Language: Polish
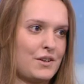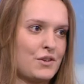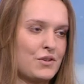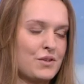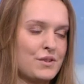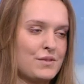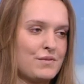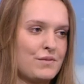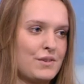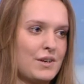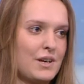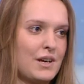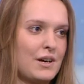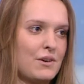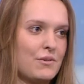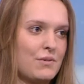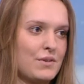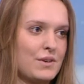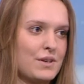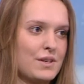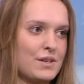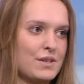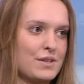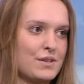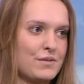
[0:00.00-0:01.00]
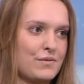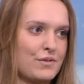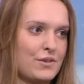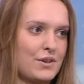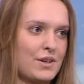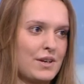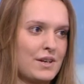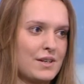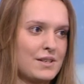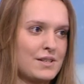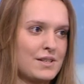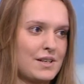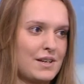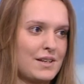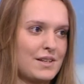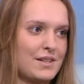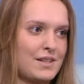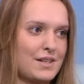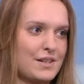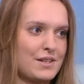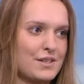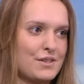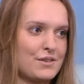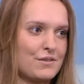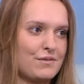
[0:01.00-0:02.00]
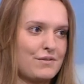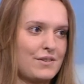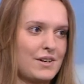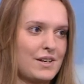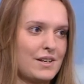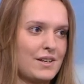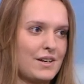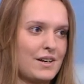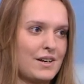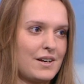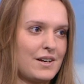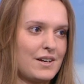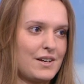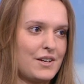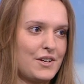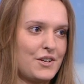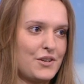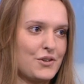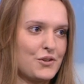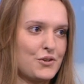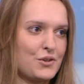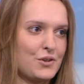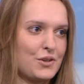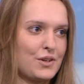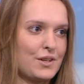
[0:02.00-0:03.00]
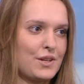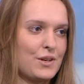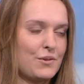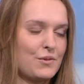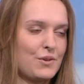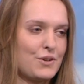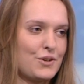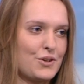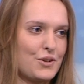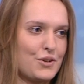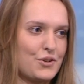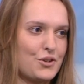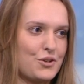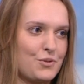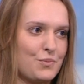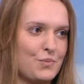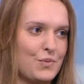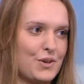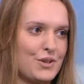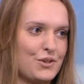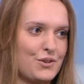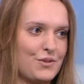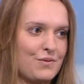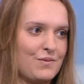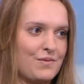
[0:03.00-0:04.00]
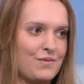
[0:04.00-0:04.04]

rozwijały swoje zainteresowania i osiągnęły to, o czym marzą.